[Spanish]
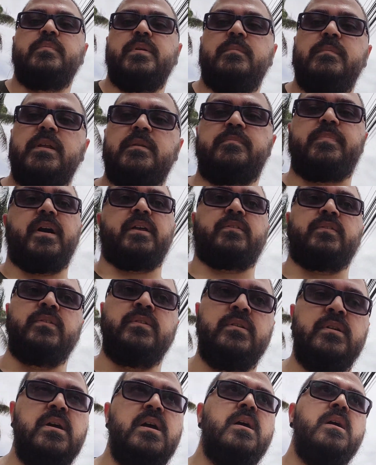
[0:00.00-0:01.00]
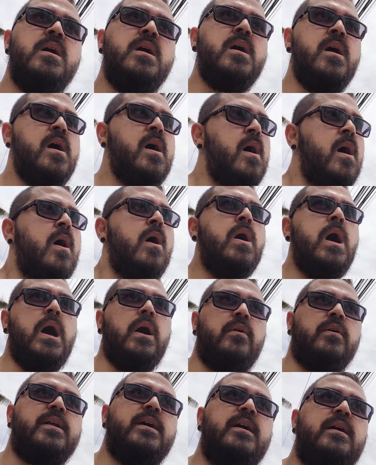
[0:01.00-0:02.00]
primer paso.
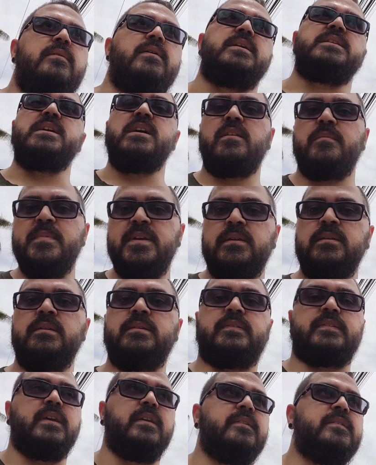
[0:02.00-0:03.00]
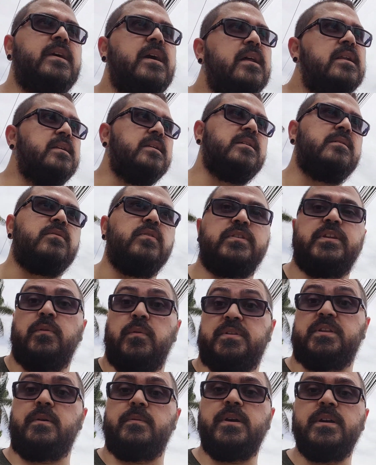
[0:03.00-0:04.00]
Ahora bañarme, descansar y continuar
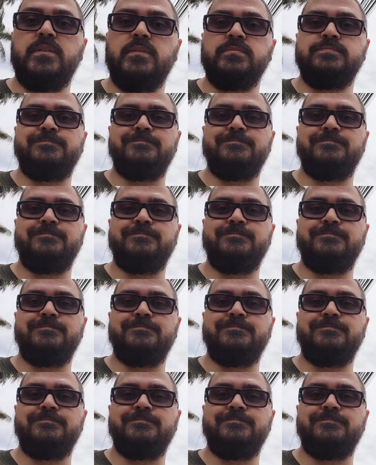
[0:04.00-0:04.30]
trabajando.